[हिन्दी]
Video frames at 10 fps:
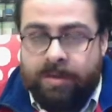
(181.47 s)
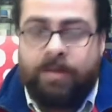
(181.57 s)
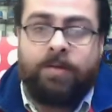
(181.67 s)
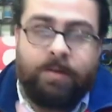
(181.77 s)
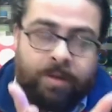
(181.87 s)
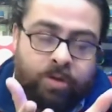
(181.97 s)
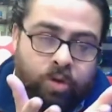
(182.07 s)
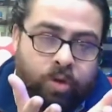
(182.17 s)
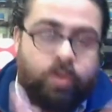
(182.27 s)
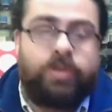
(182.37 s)
डिजीज़ का जो
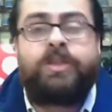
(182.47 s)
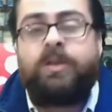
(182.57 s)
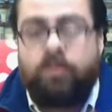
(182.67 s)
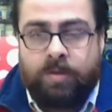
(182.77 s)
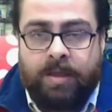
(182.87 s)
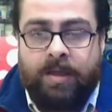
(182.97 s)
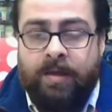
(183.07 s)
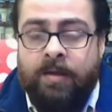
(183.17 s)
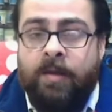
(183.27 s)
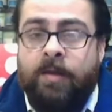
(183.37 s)
ड्यूरेशन होता है
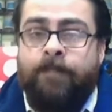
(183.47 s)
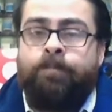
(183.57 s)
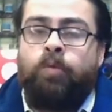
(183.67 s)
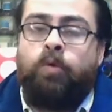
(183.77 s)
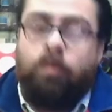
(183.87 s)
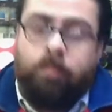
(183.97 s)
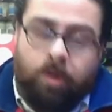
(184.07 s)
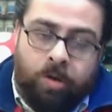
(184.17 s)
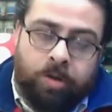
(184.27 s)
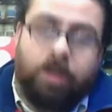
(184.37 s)
वो
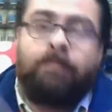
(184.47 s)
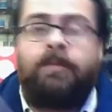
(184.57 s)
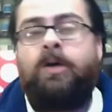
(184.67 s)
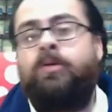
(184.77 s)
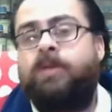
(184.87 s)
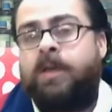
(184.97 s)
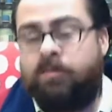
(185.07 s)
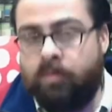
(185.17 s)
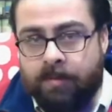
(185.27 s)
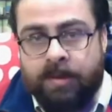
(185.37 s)
बहुत लंबा होता है
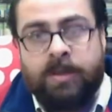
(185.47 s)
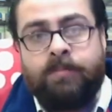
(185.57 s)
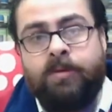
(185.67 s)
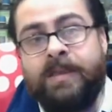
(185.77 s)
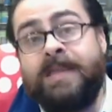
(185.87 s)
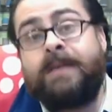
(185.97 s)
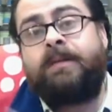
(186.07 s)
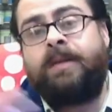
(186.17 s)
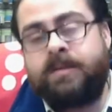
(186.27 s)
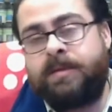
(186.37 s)
वो मतलब ईयर्स
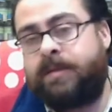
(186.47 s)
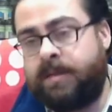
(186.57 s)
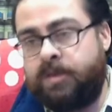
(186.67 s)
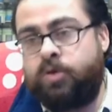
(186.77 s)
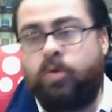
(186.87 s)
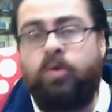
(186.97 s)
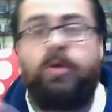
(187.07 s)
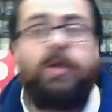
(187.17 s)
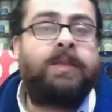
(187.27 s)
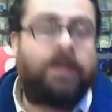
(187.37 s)
तक जैसे कि जोड़ों
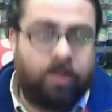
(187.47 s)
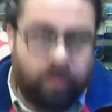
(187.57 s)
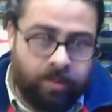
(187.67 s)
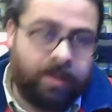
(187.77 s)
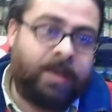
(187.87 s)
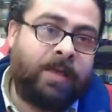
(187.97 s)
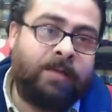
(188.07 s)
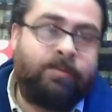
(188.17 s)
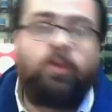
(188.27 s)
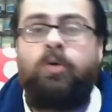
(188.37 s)
का दर्द हो गया या
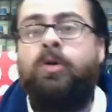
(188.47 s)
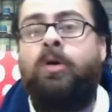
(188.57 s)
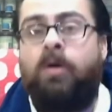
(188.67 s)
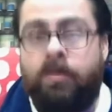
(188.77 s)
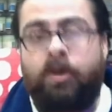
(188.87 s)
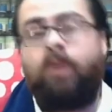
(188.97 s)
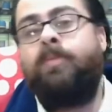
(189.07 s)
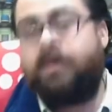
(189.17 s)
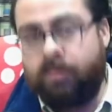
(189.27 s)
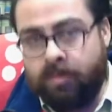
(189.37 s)
फिर कोई और
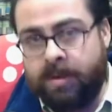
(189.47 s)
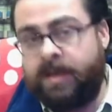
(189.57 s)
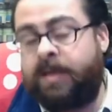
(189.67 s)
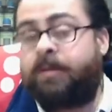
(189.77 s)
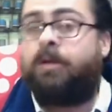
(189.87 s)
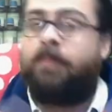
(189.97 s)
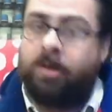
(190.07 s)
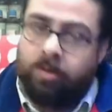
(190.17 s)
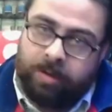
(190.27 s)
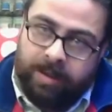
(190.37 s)
प्रॉब्लम हो गई अस्थमा
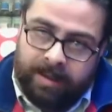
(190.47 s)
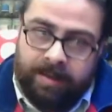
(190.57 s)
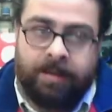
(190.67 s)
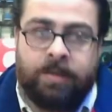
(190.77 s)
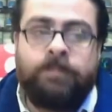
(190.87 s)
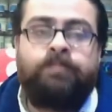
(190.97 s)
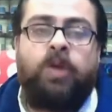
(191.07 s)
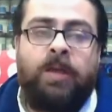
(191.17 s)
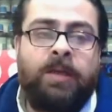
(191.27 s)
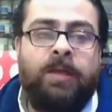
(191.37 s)
हो गया
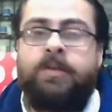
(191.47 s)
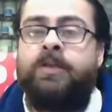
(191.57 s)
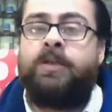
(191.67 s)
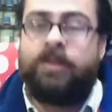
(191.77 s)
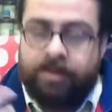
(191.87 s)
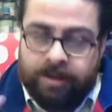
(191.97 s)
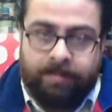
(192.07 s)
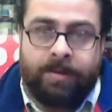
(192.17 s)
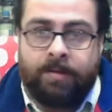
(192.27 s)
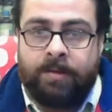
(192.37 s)
है ना गैस्ट्रिक
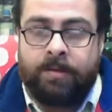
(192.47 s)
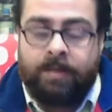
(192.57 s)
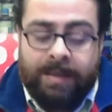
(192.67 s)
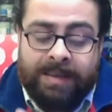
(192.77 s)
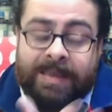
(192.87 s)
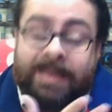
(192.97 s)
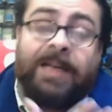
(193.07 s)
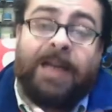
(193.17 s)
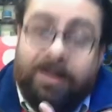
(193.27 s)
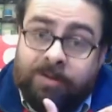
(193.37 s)
डिस्टर्बेंसेस दैट कैन
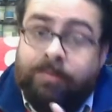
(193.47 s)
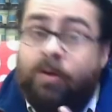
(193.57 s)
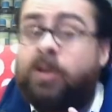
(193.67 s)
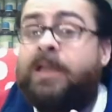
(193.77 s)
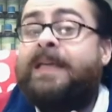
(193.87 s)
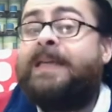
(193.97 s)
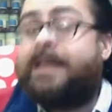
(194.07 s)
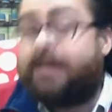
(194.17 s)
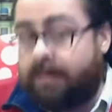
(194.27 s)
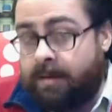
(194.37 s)
लास्ट फॉर द
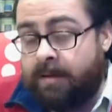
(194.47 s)
ईयर्स